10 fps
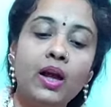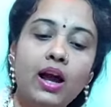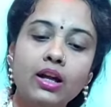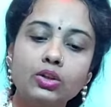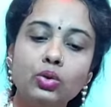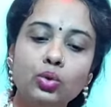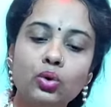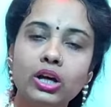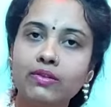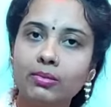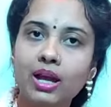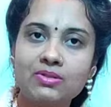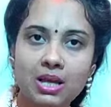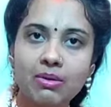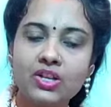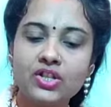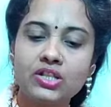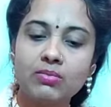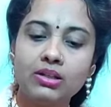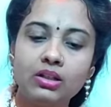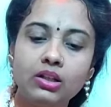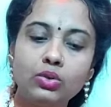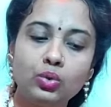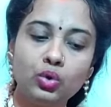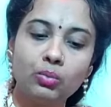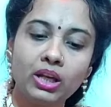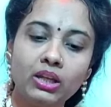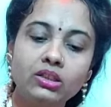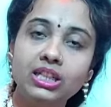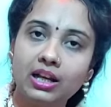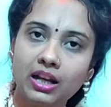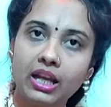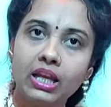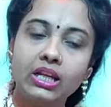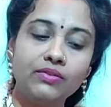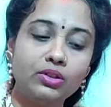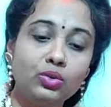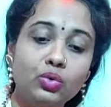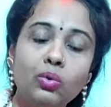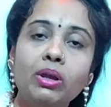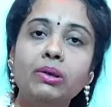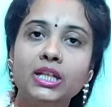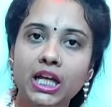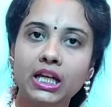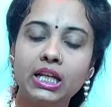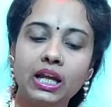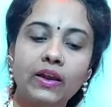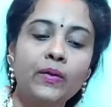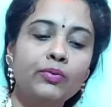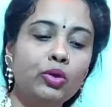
अगर दोनों करवे में आप समान चीजें भरते हैं कि दोनों में ही जल है या फिर दोनों में ही मिठाइयां हैं